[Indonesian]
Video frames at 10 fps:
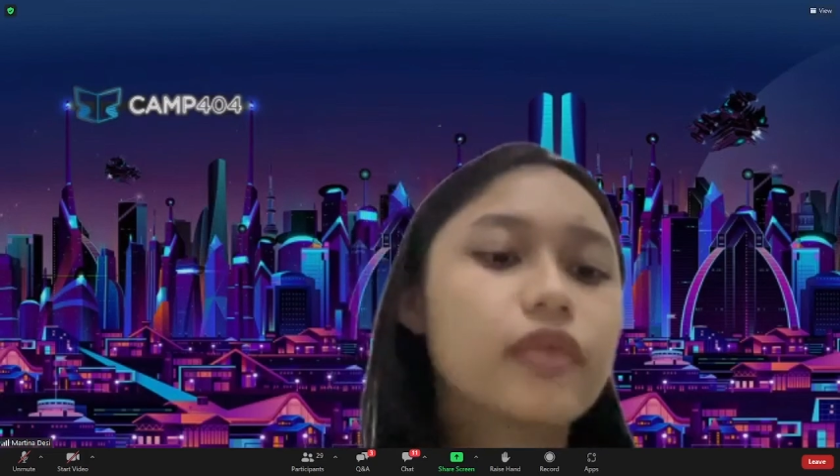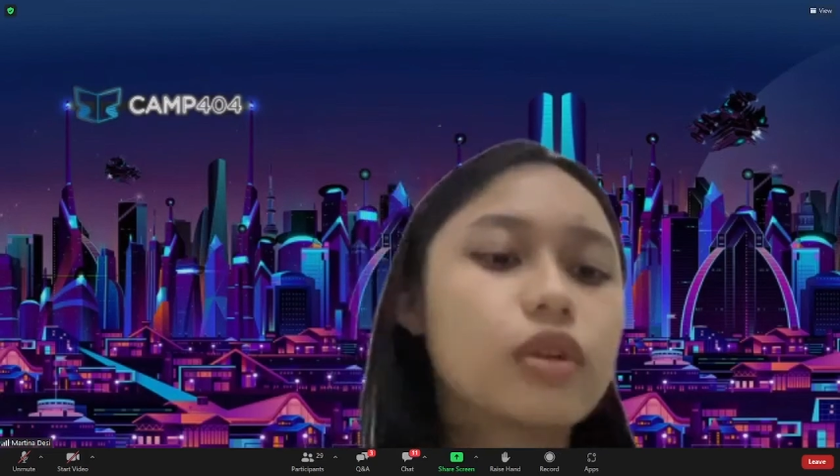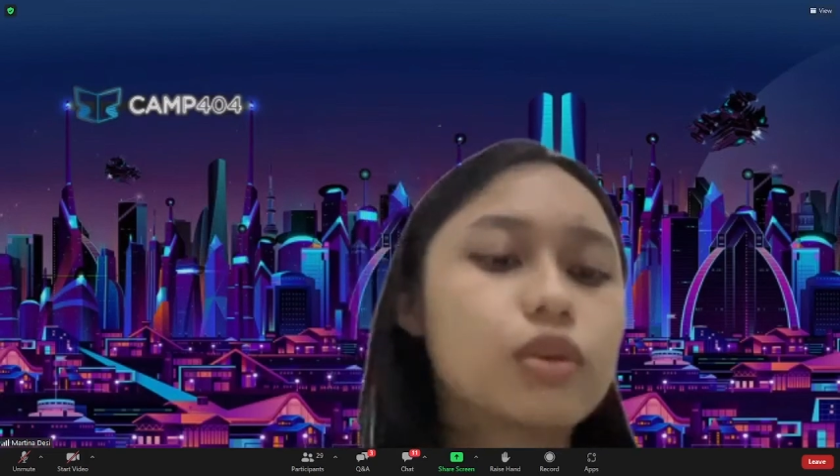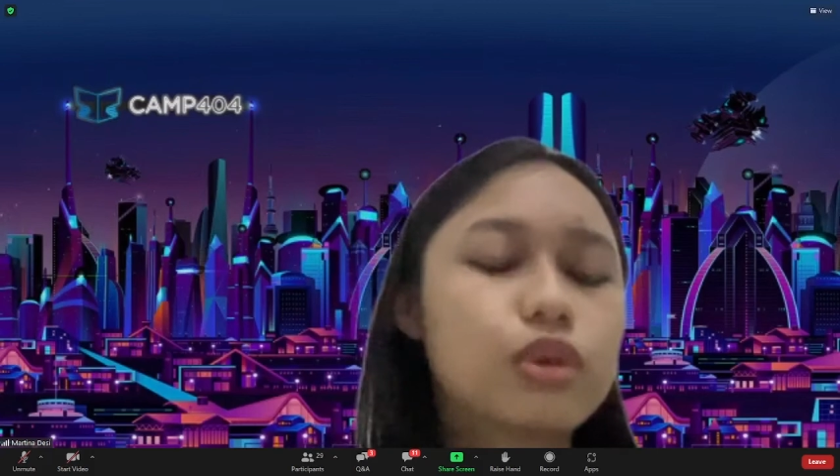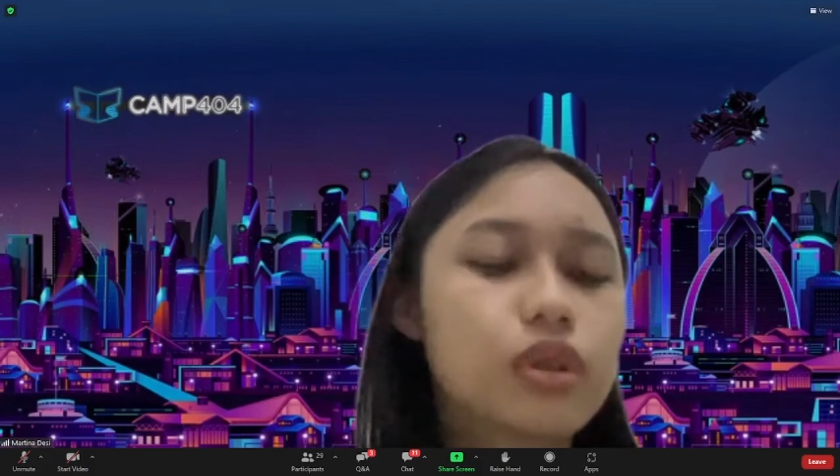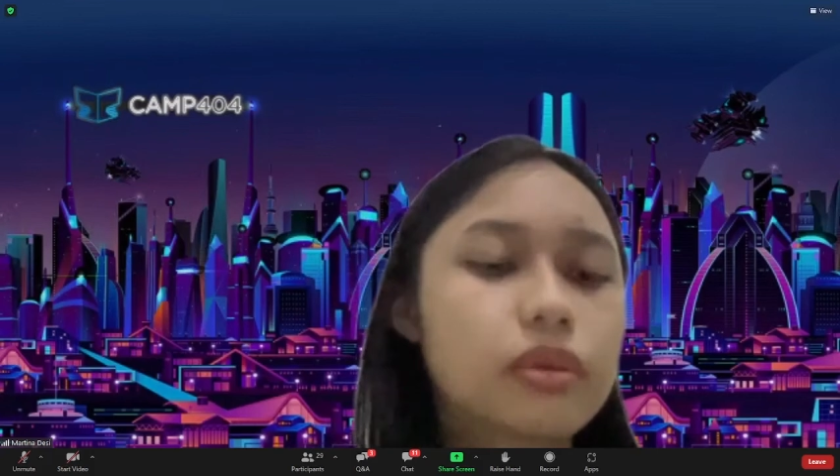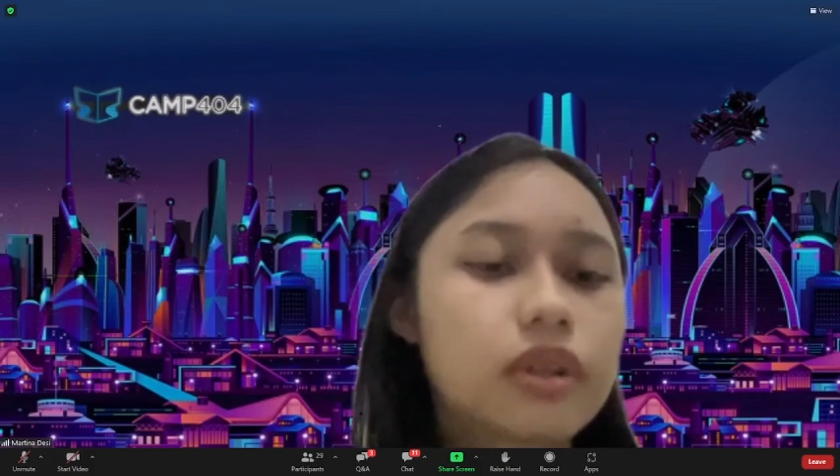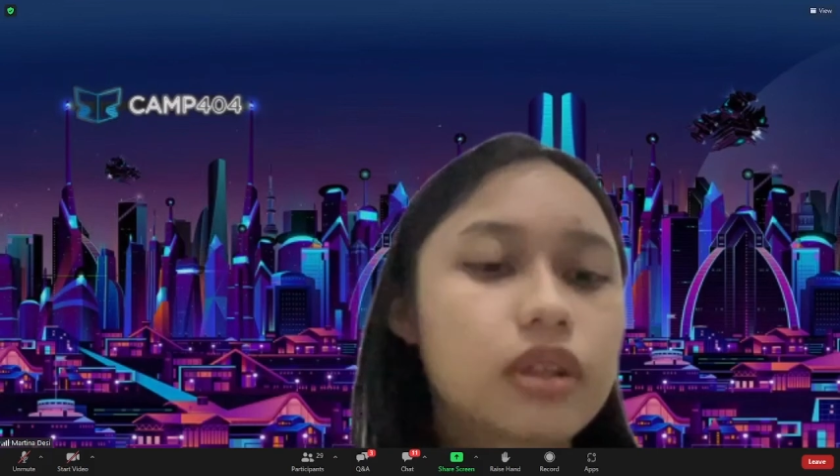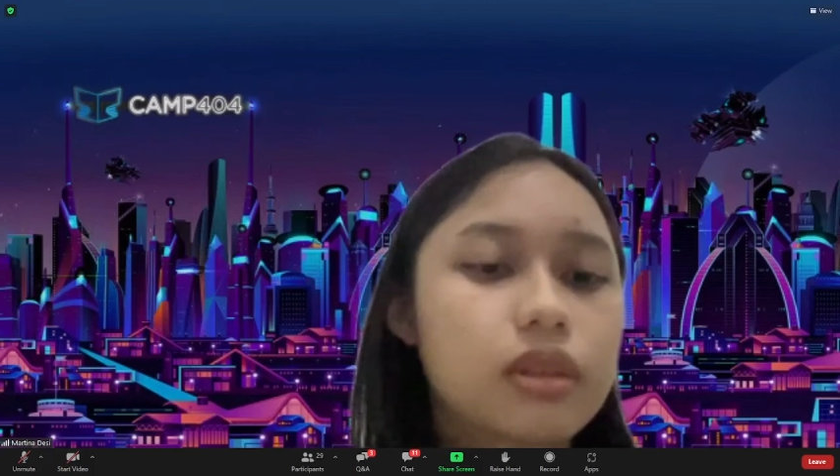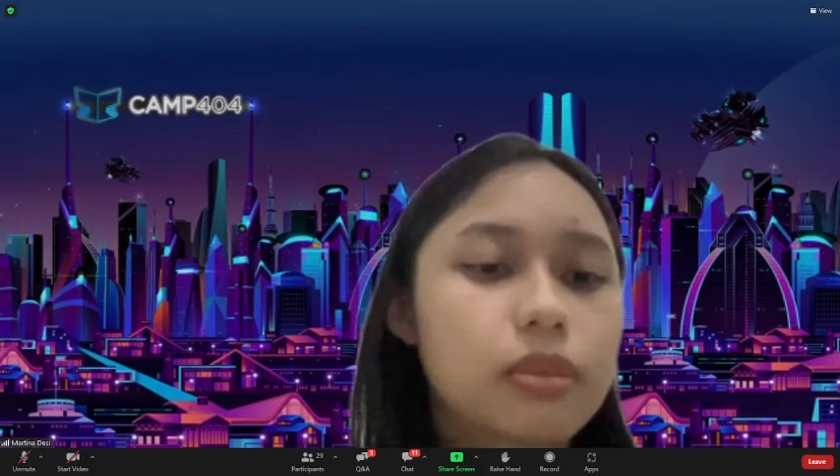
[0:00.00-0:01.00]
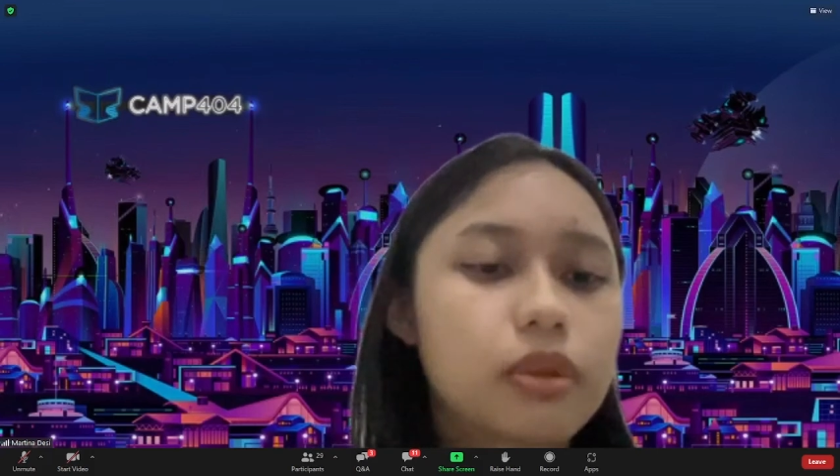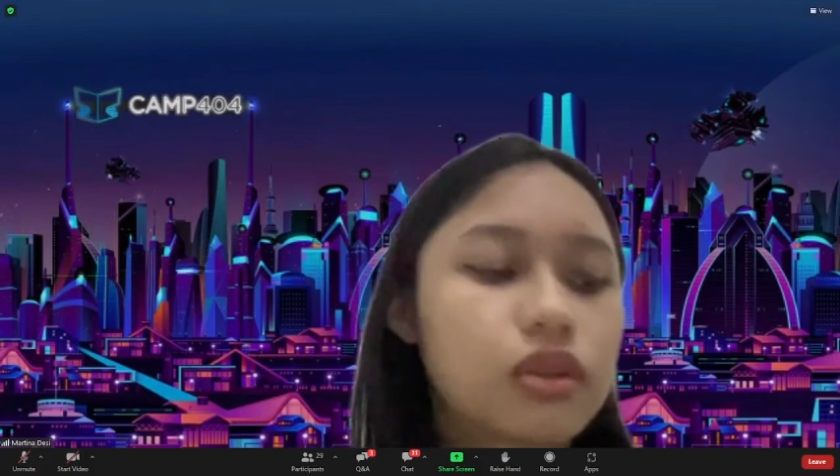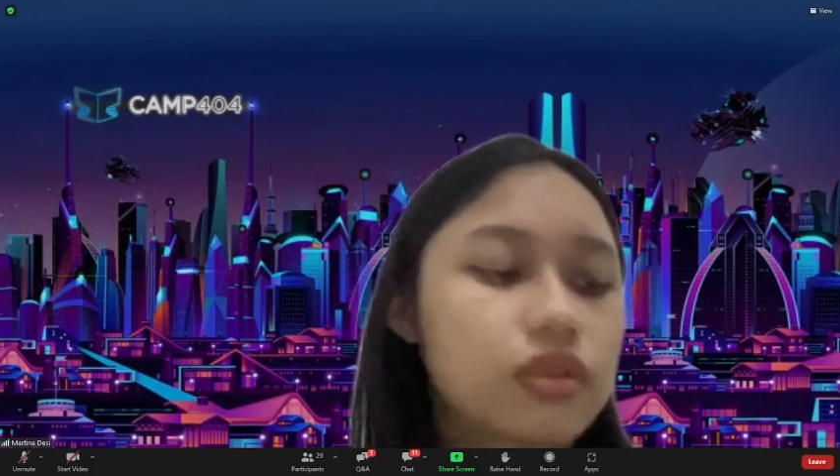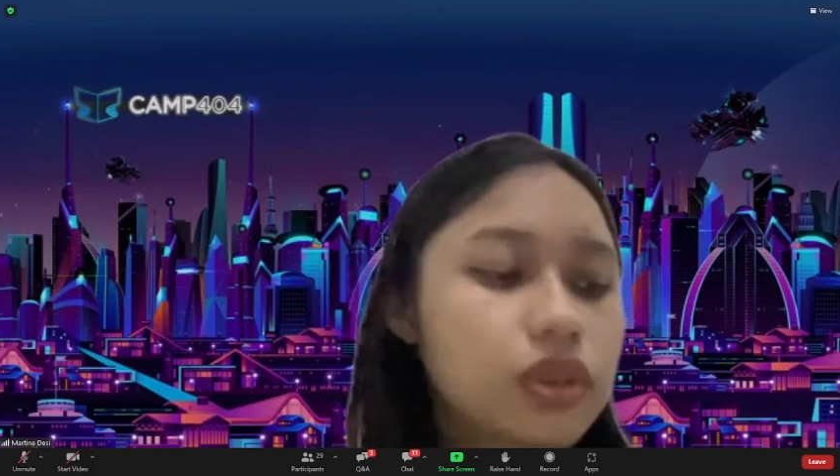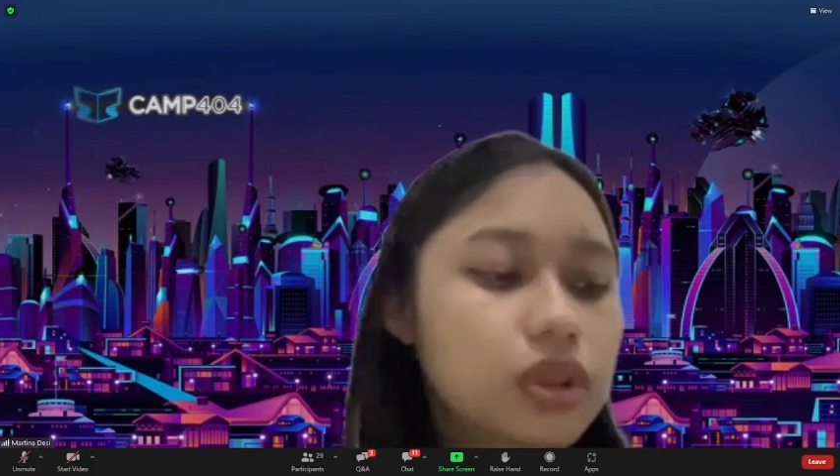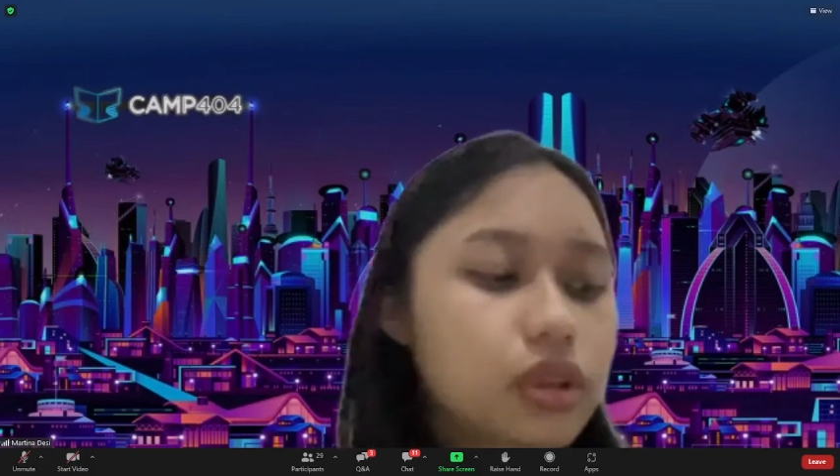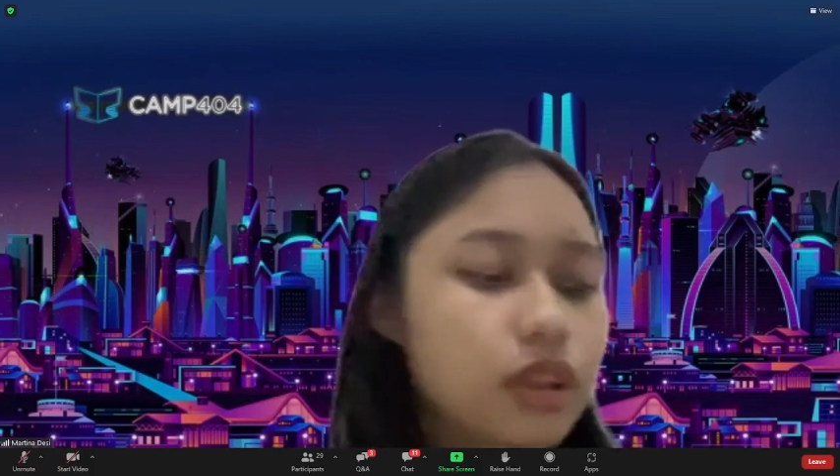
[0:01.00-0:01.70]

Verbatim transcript: untuk ke portfolio portofolio